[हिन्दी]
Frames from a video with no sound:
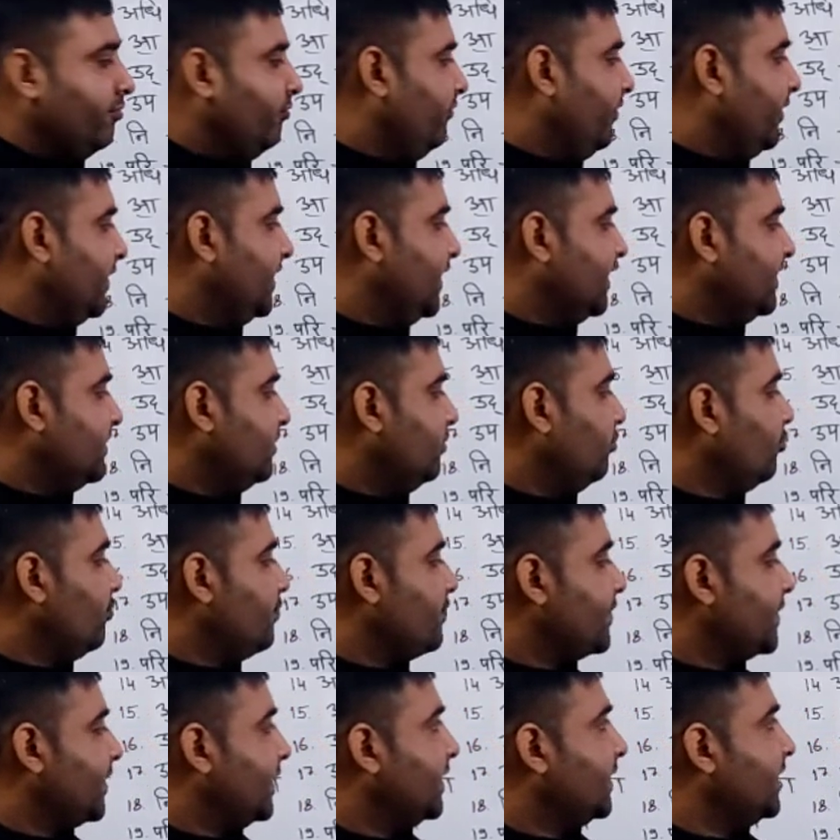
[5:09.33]
विदेशी
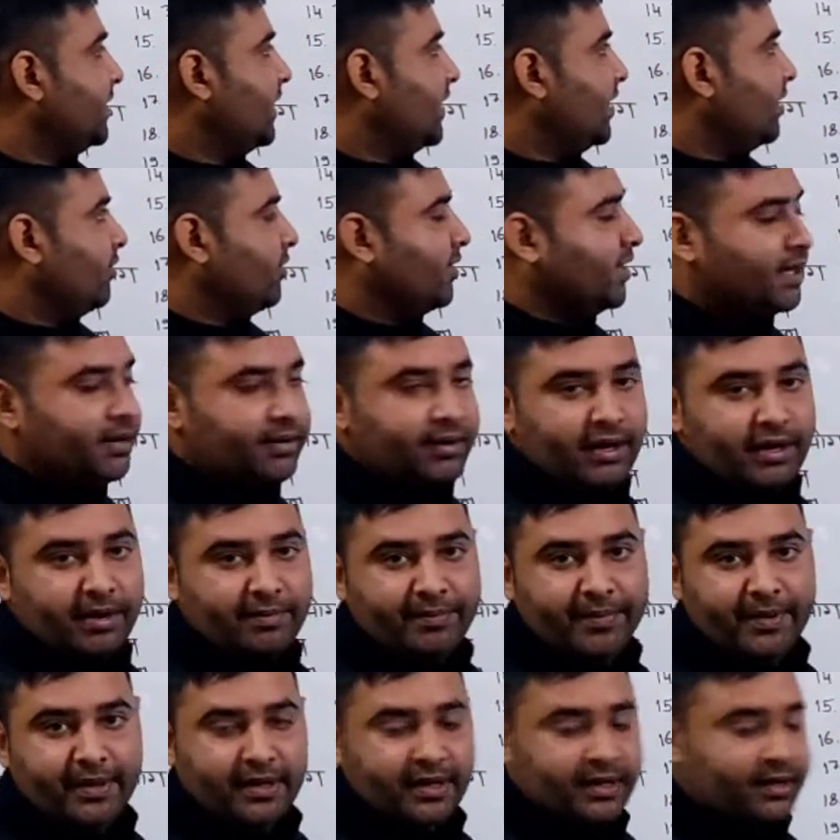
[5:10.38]
उपसर्ग हाँ,
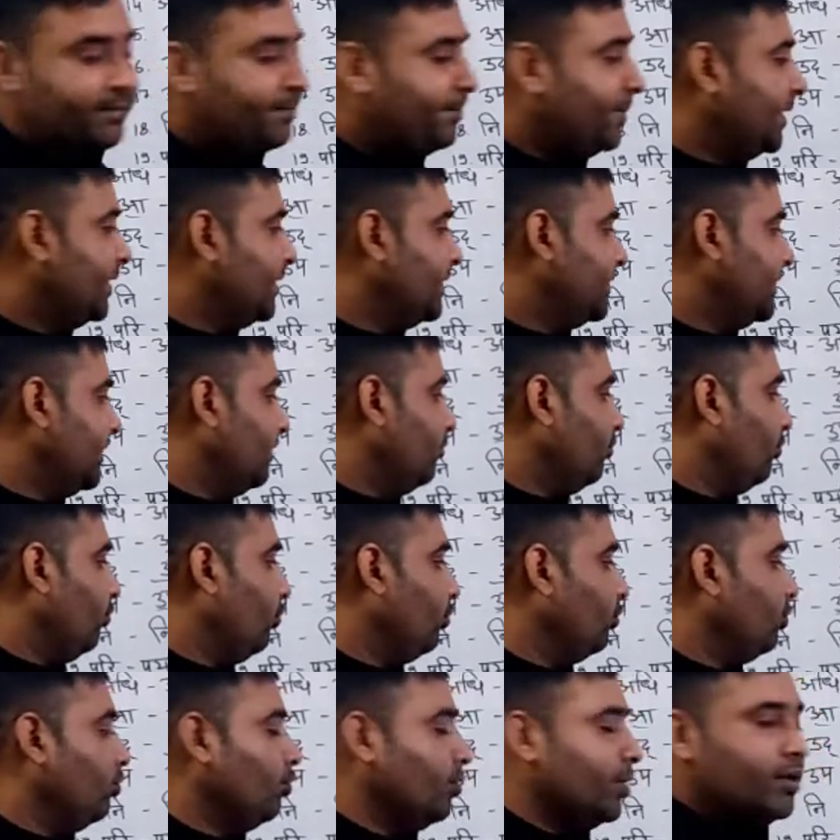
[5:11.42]
अपन अपन इसे
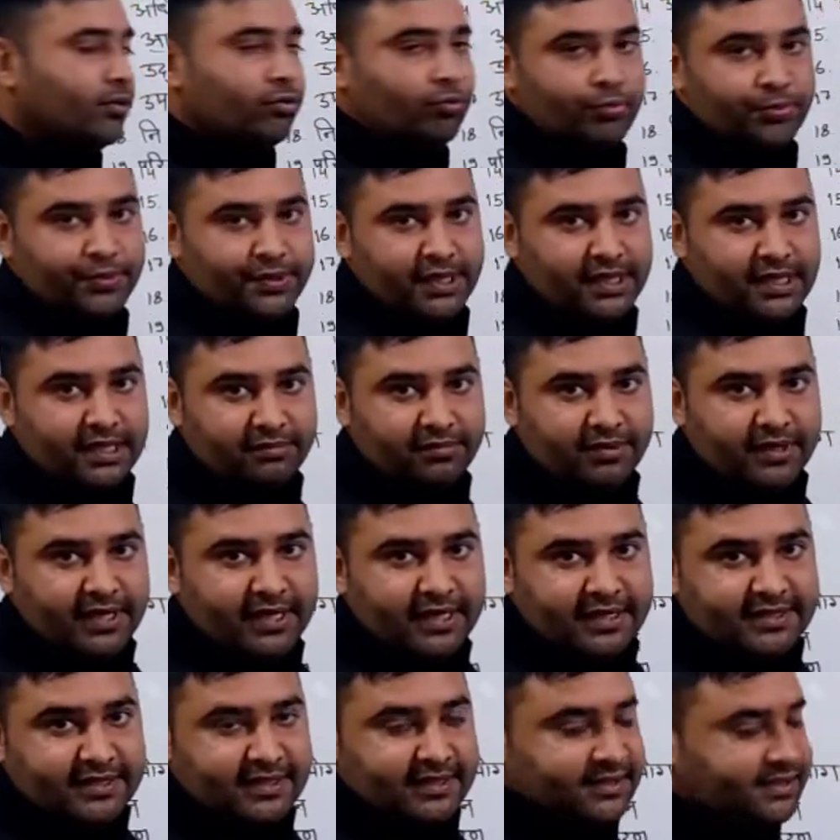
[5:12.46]
उर्दू के उपसर्ग भी
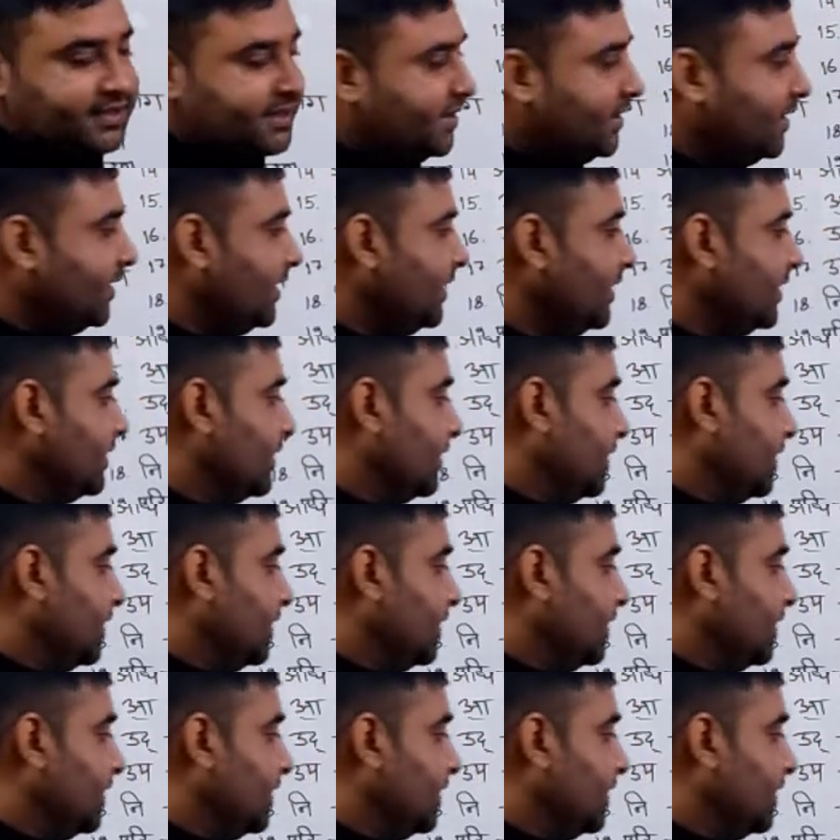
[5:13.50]
कह सकते हैं